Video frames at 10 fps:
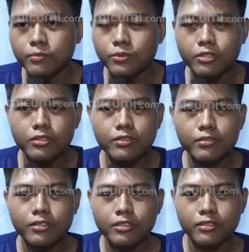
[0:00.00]
mungkin
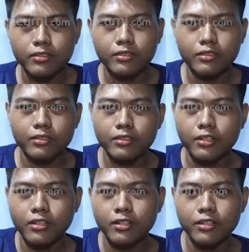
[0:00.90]
udah
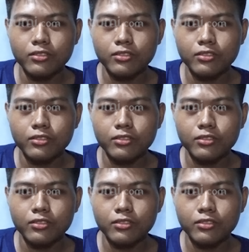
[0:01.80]
gara-gara